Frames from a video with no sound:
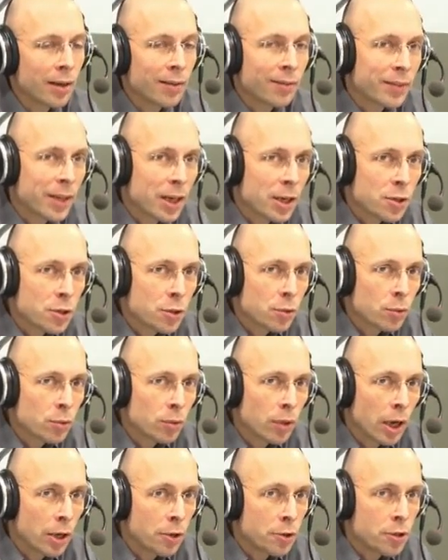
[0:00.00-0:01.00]
в
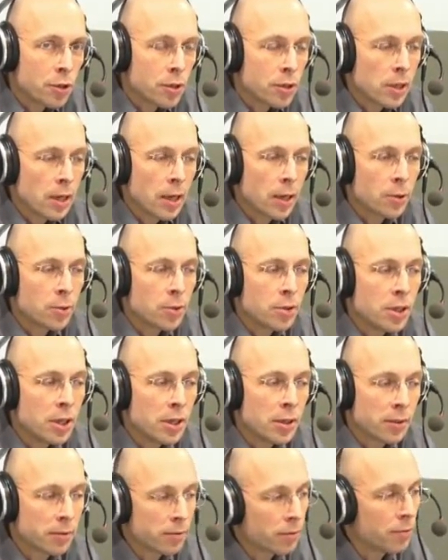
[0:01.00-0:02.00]
казну отчисляют
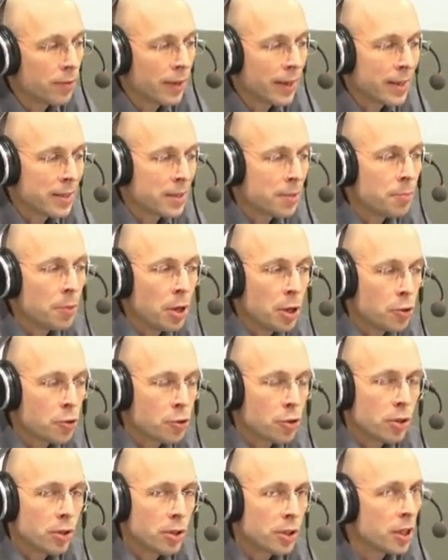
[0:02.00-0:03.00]
денег в два раза меньше.